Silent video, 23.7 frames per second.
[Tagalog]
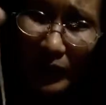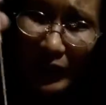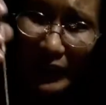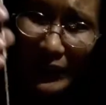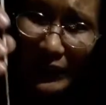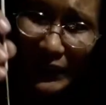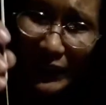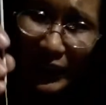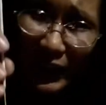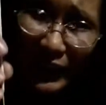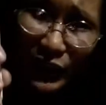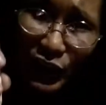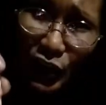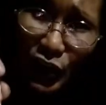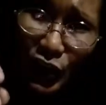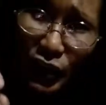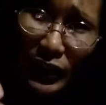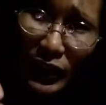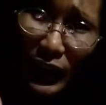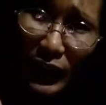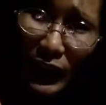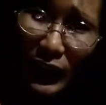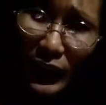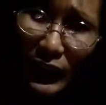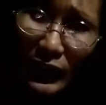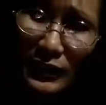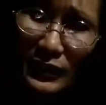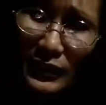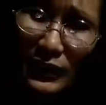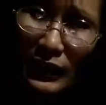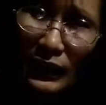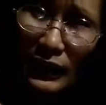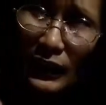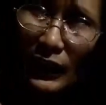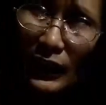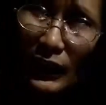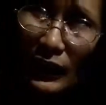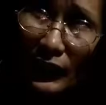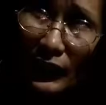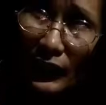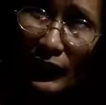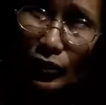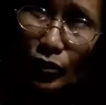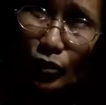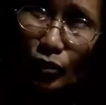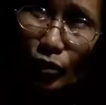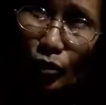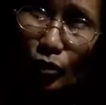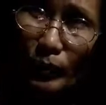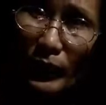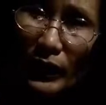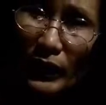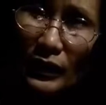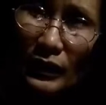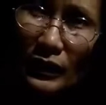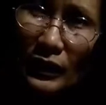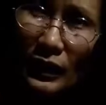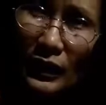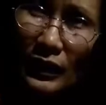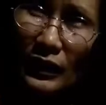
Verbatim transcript: mag-stand siya kasi delikado to pag